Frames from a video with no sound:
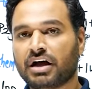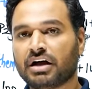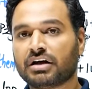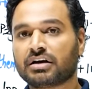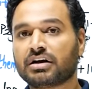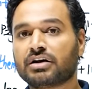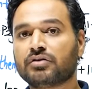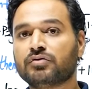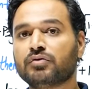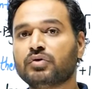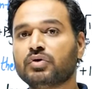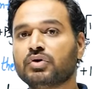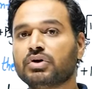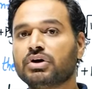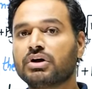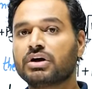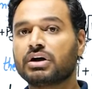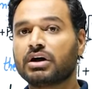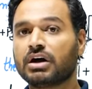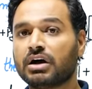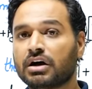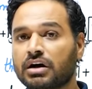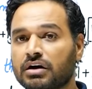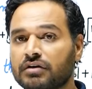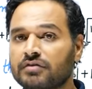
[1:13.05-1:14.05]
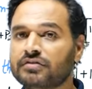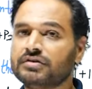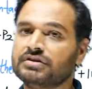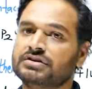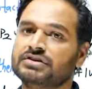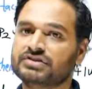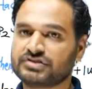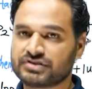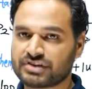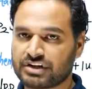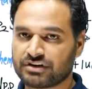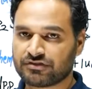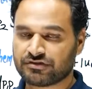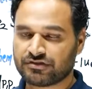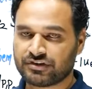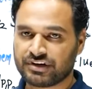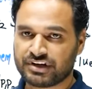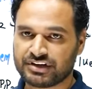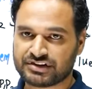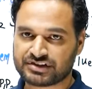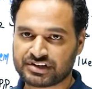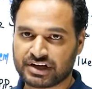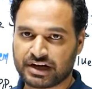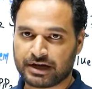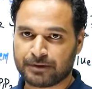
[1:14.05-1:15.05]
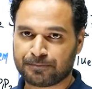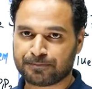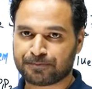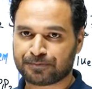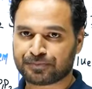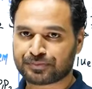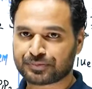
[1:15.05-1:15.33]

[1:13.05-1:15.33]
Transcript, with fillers: अगर वो कर्व्ड सरफेस है